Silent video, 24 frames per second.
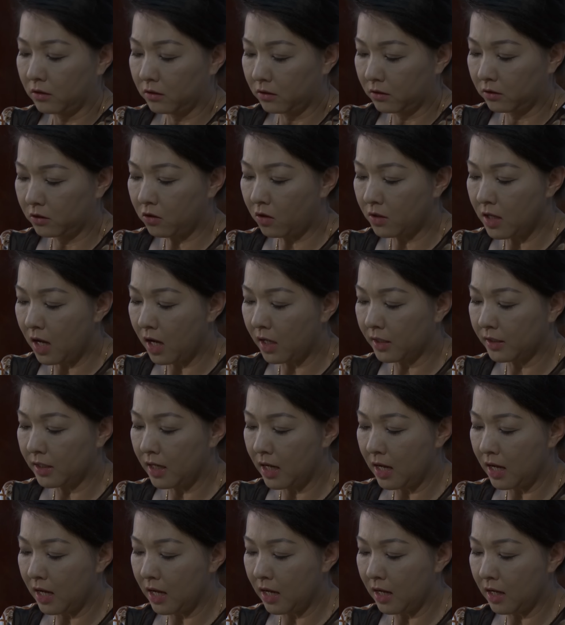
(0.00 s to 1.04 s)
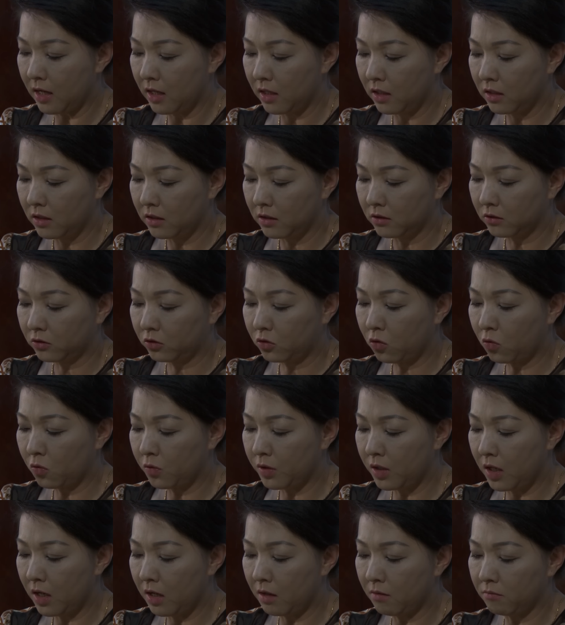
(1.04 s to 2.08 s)
Ừ, cho nên uh,
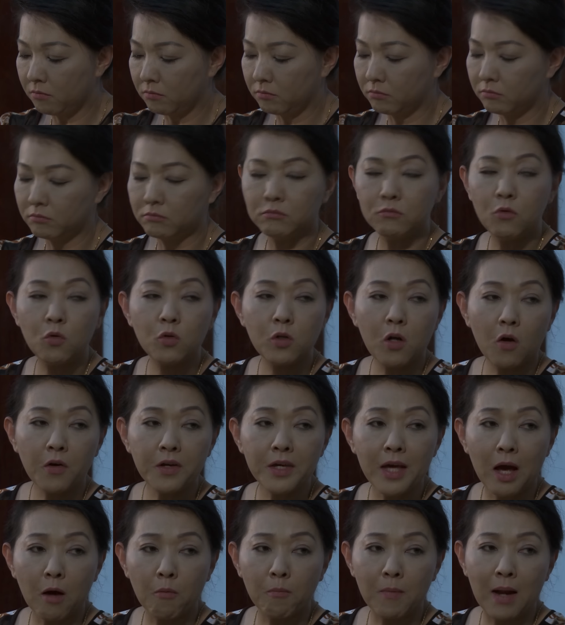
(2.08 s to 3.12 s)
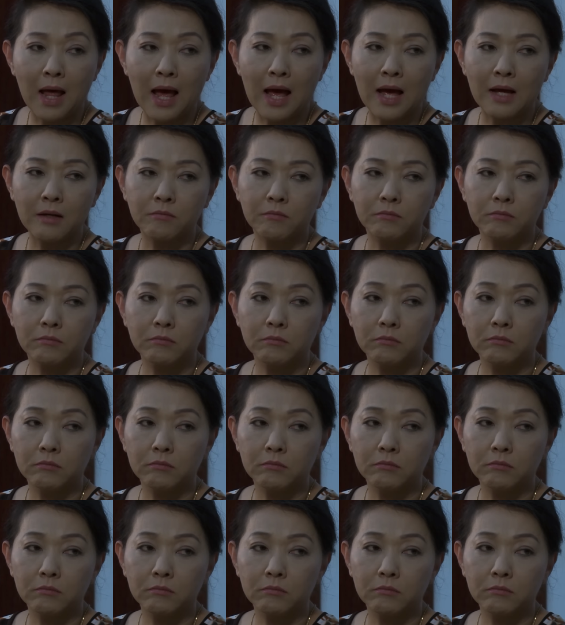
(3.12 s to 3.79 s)
tôi uh, muốn nói với ông là